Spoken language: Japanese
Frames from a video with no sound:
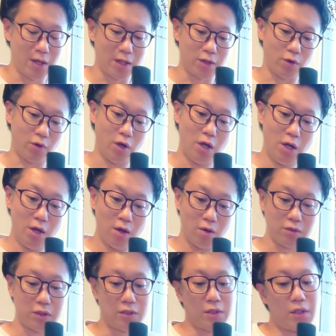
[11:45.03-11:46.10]
まあえっと、
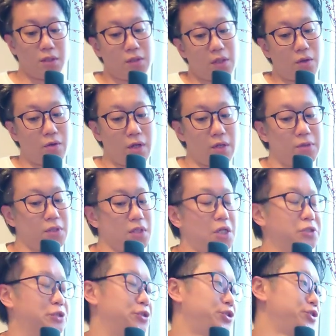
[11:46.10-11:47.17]
本日はですね、これ4
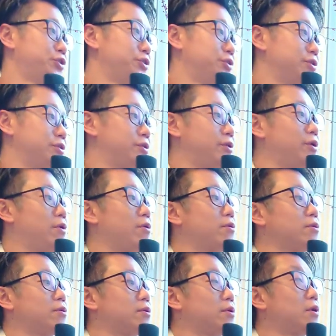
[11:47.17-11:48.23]
月14日
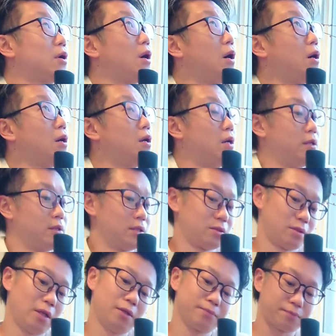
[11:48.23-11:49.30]
で
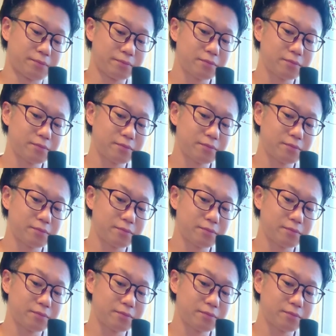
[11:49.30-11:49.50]
すね、